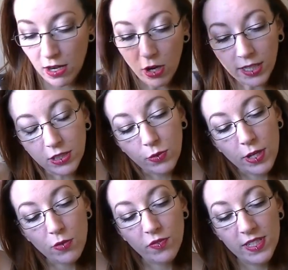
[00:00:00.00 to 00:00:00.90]
alors un
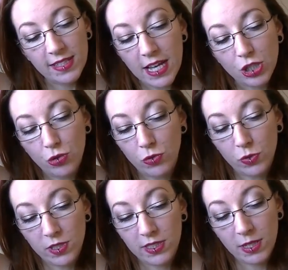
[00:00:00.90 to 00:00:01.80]
nettoyant visage,
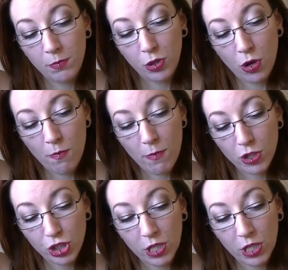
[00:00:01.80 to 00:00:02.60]
le Sebium